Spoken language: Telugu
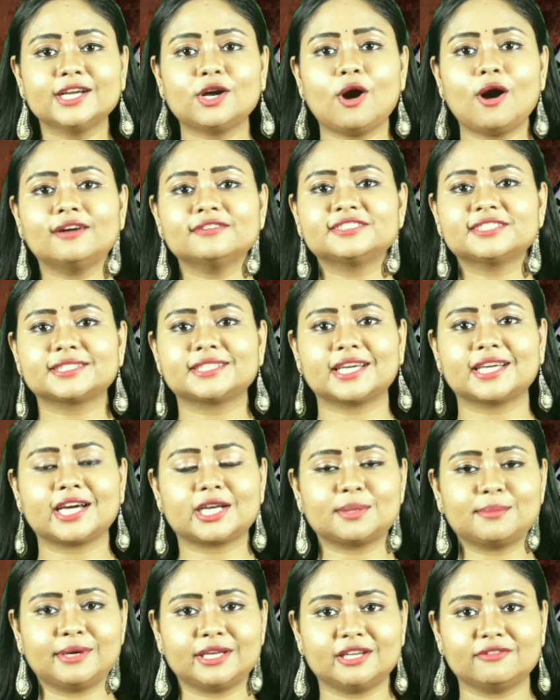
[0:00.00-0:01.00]
ఇంకో
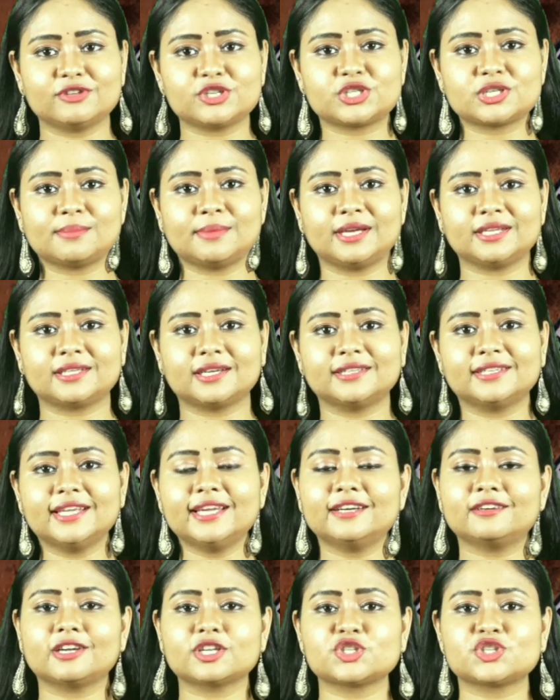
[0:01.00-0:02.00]
ఆసక్తికరమైన విషయం
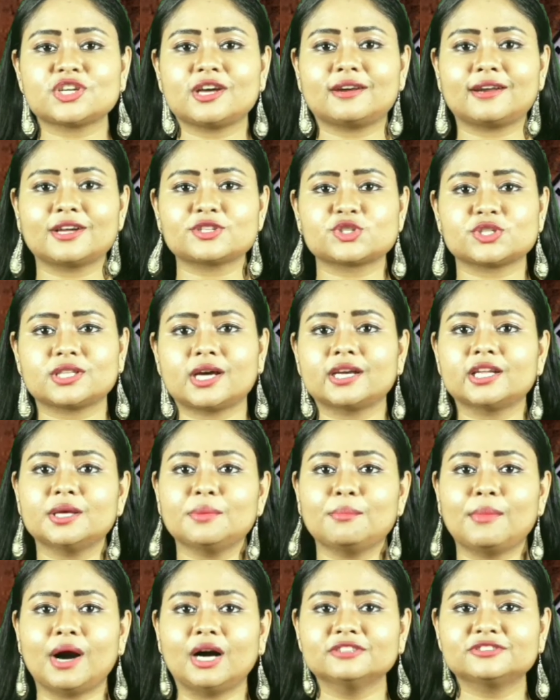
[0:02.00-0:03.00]
ఏంటంటే రష్యా
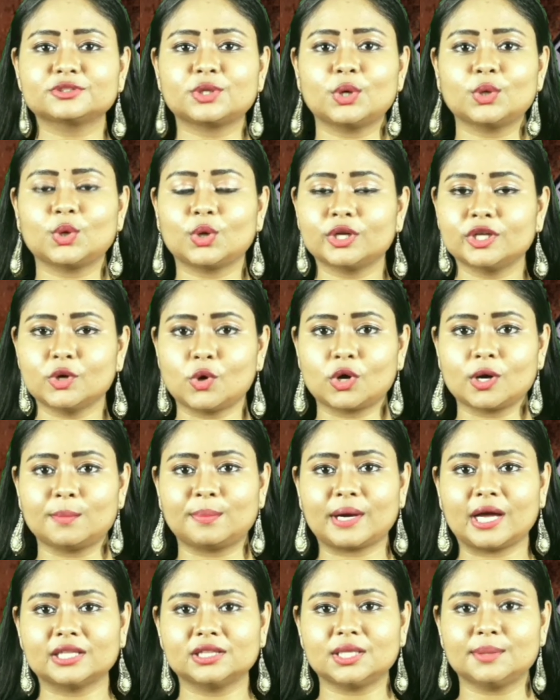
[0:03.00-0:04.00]
రాజధాని మాస్కోలోని ఒక
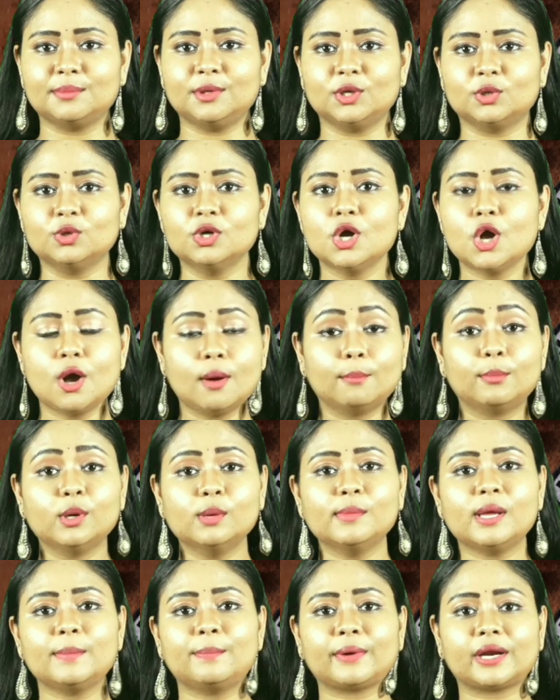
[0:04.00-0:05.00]
ప్రాంతంలో
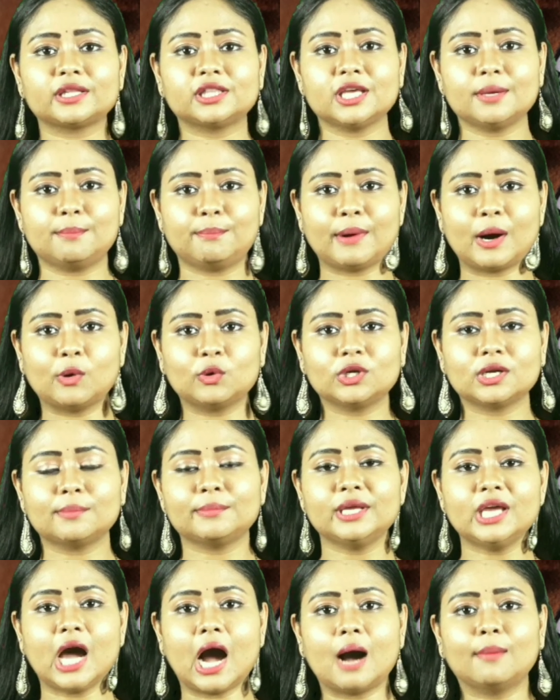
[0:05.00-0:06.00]
భూమి ప్రతి
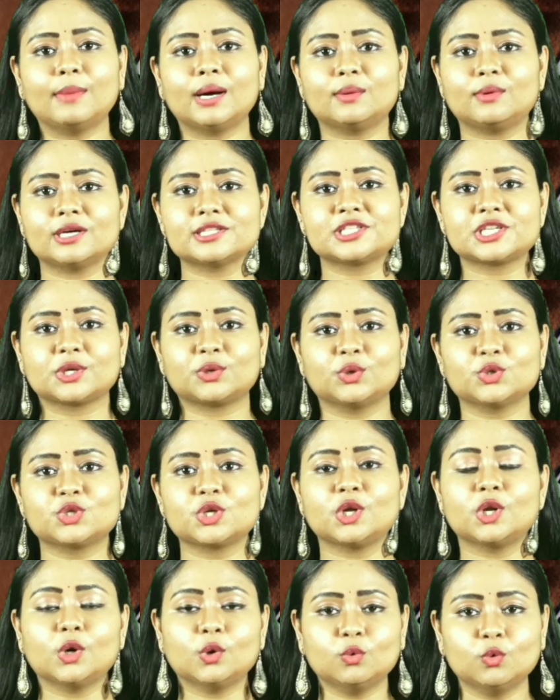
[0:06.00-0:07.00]
పౌర్ణమి అమావాస్య
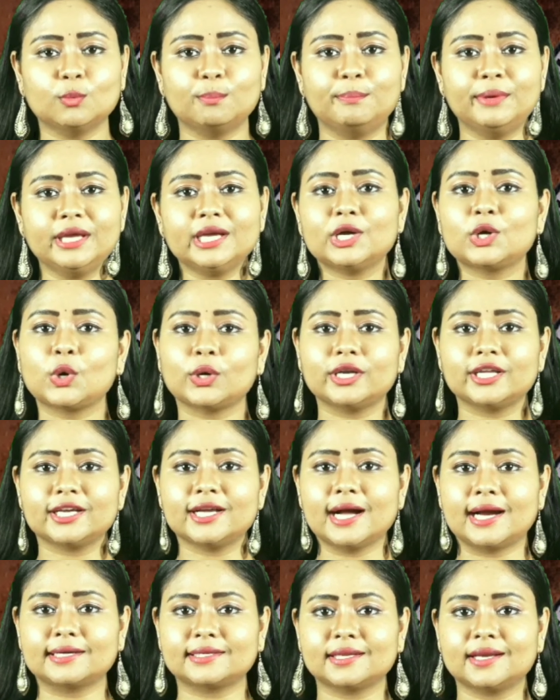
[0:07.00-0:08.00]
రోజుల్లో ఉబ్బి
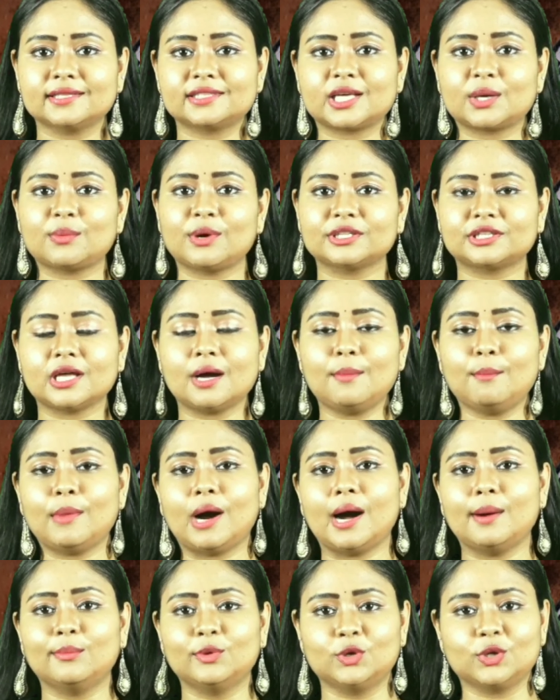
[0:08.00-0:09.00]
కొన్ని గంటల తర్వాత
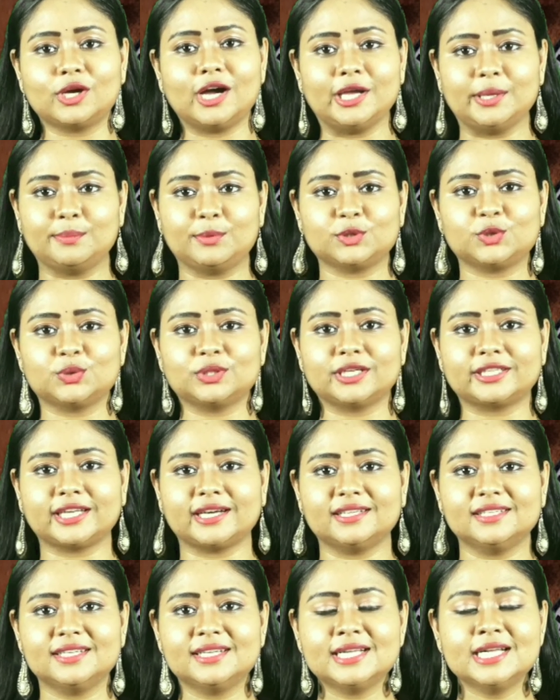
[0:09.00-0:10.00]
మామూలుగా
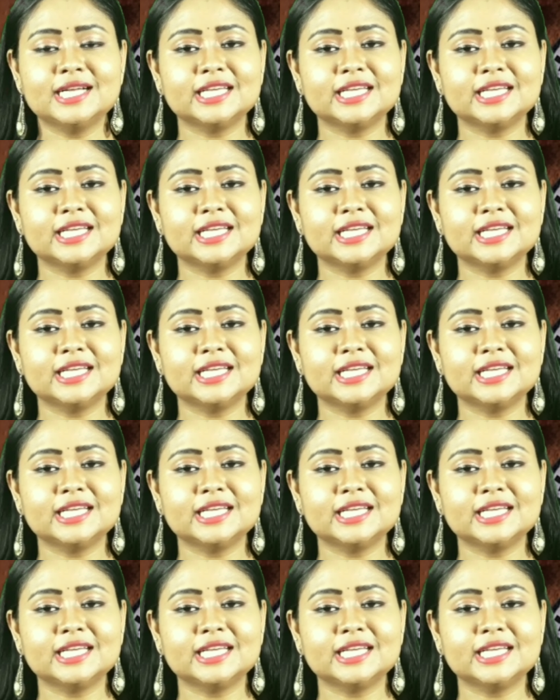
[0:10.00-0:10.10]
అయిపోతుందట